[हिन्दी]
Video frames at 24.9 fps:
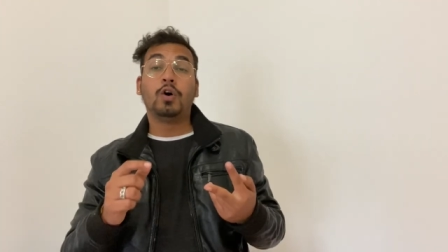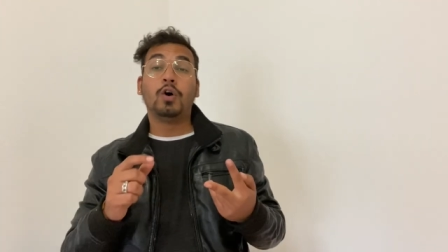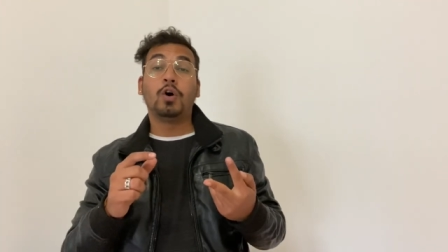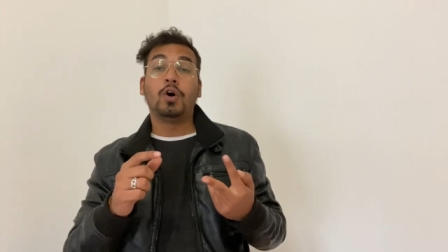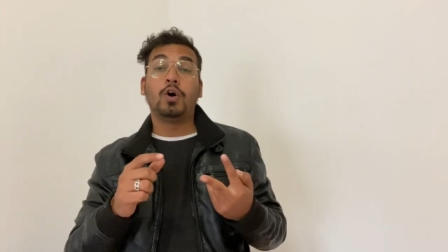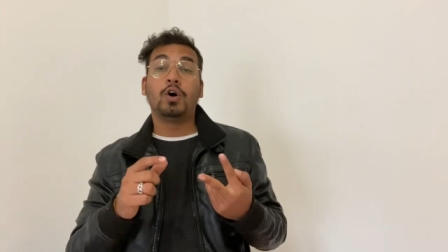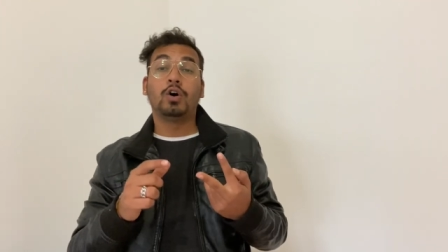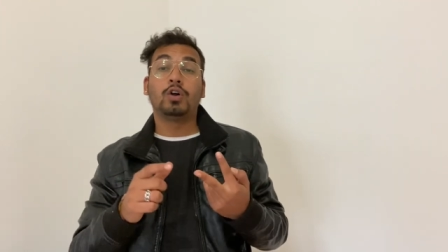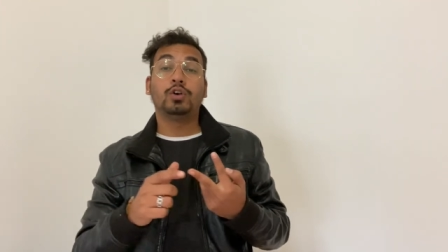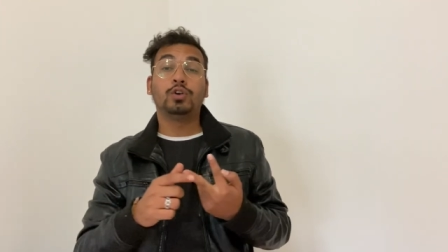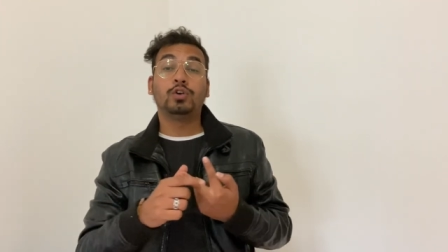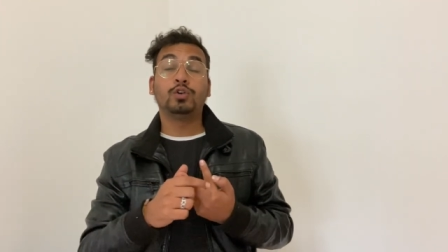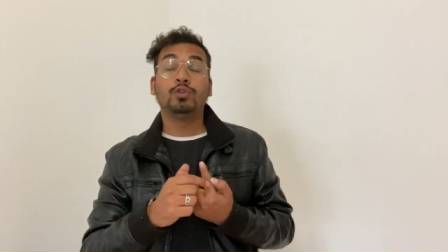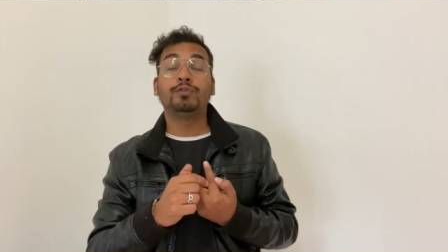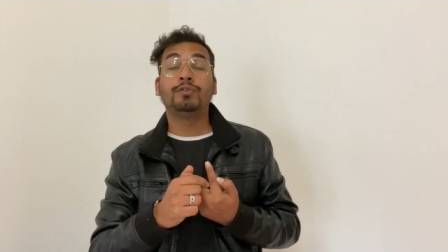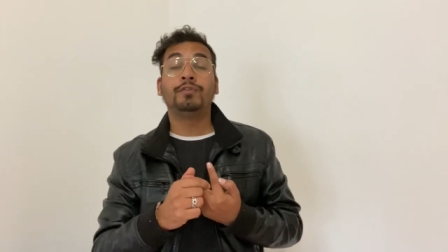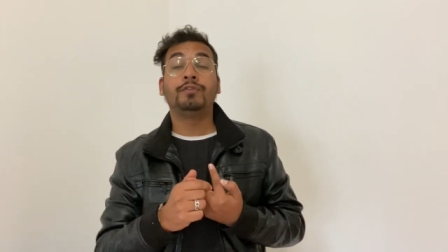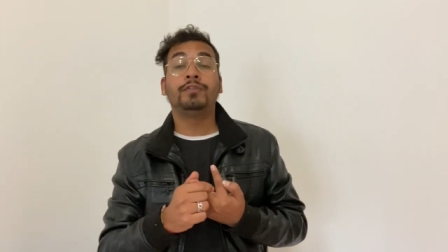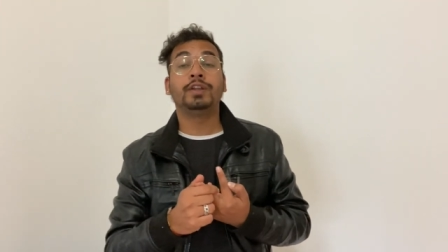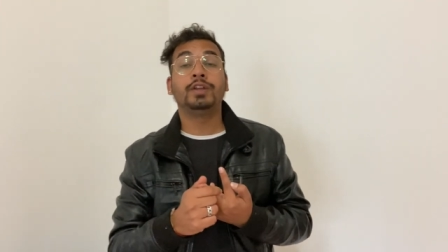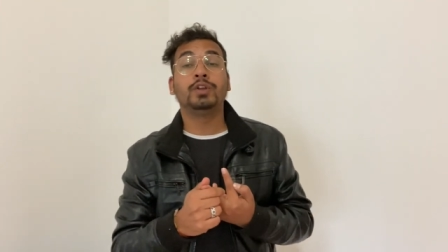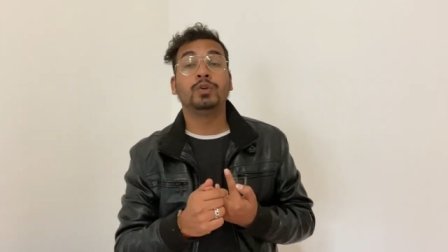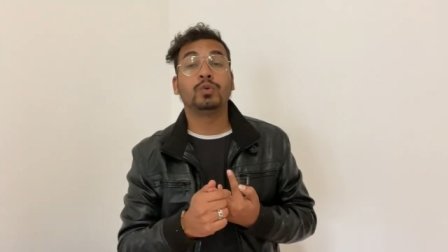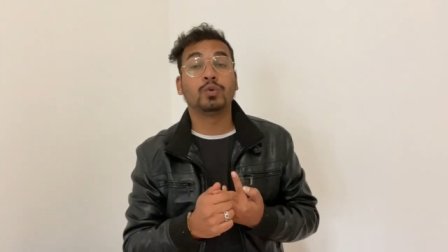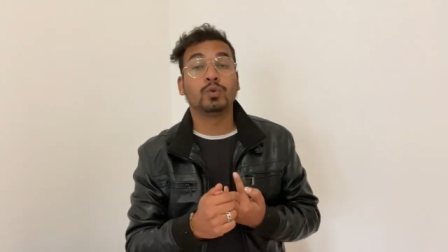और 250
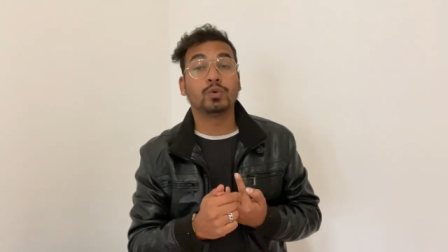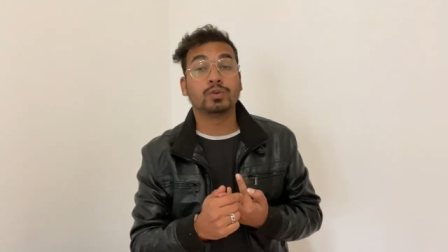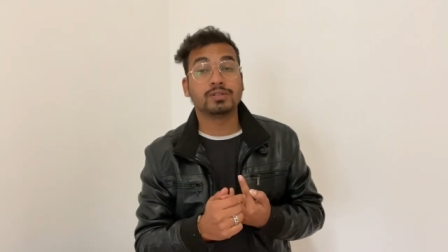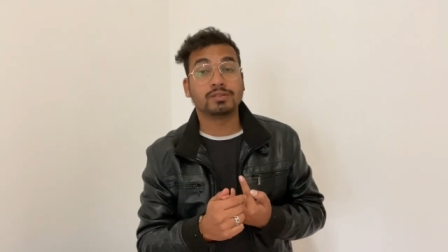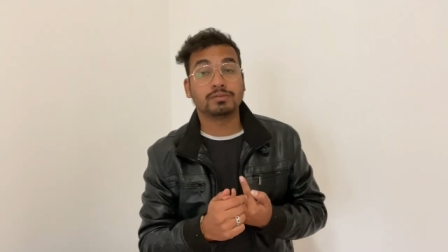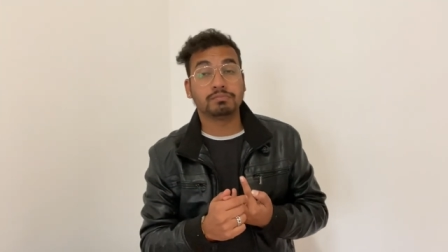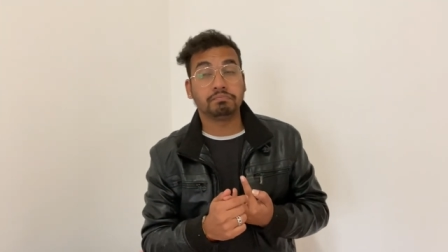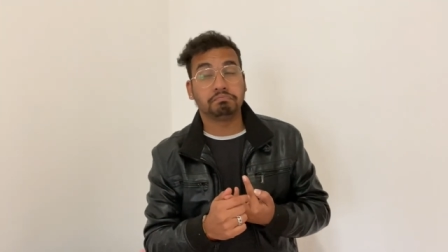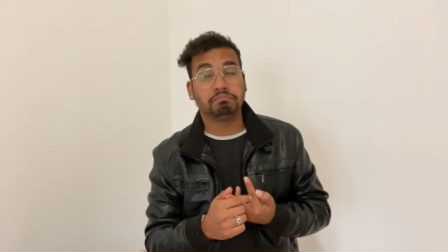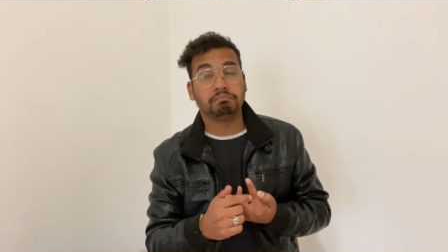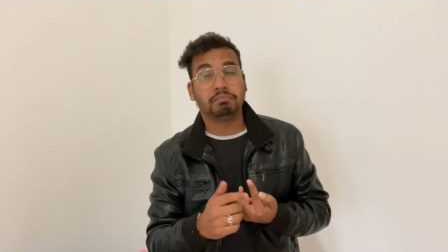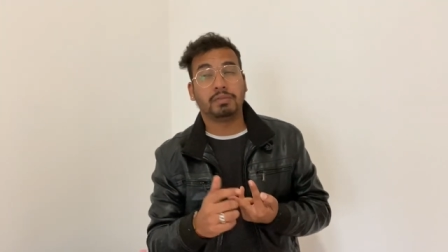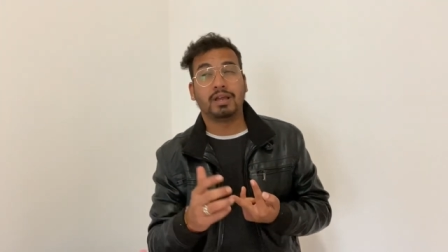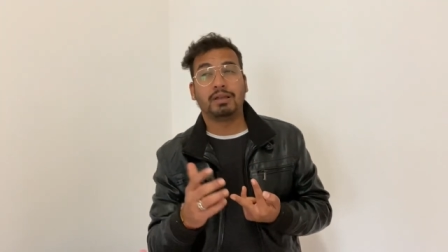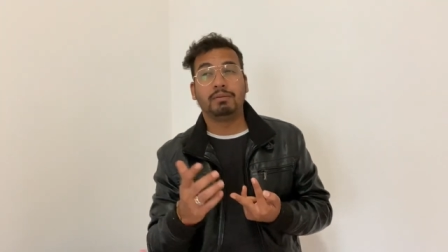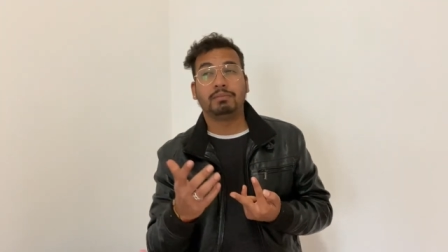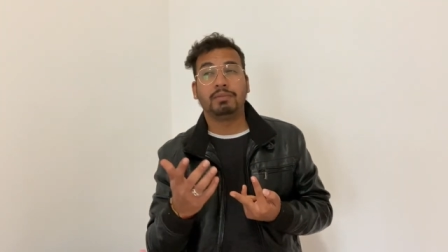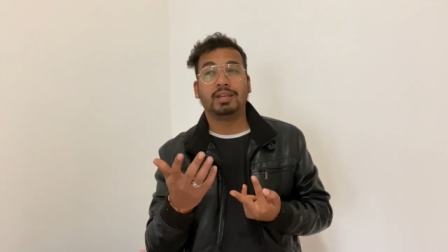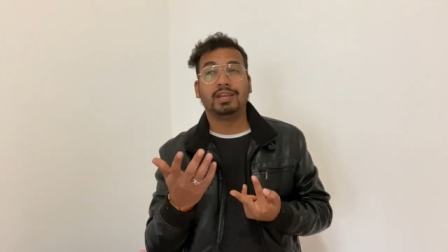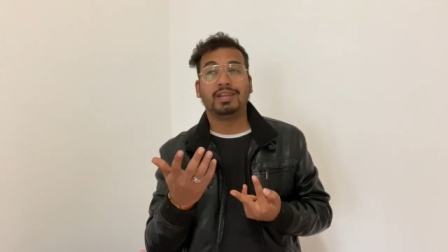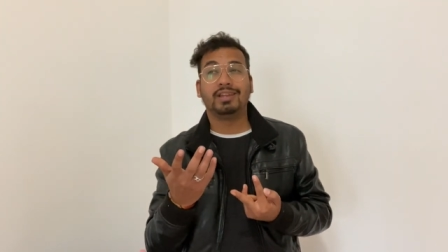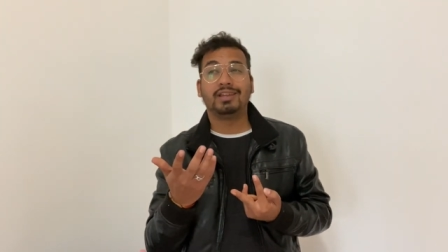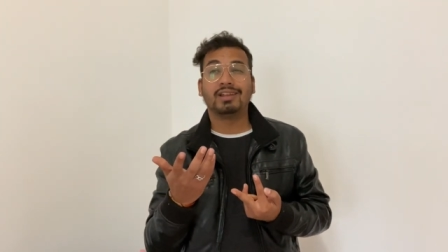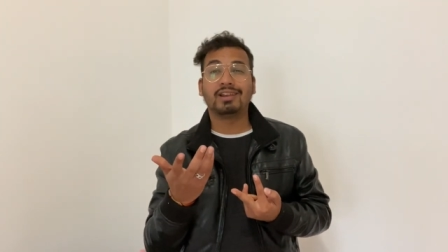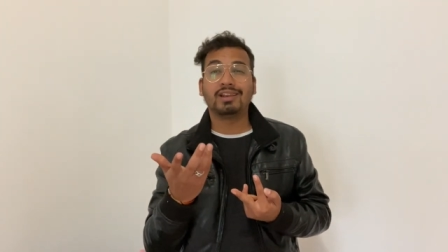फिफ्टी यूरोस आई
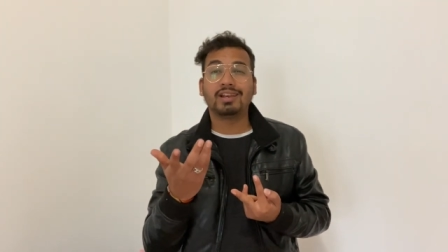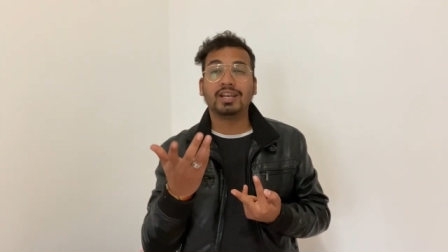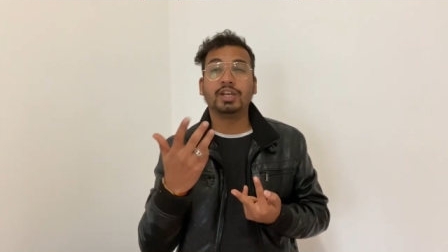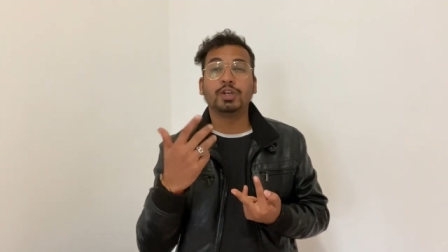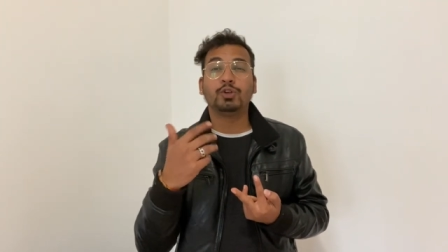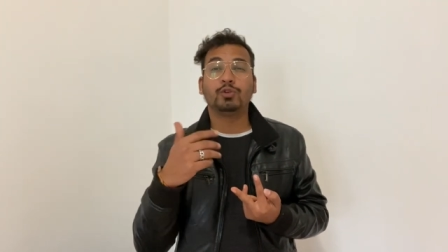मीन नियरली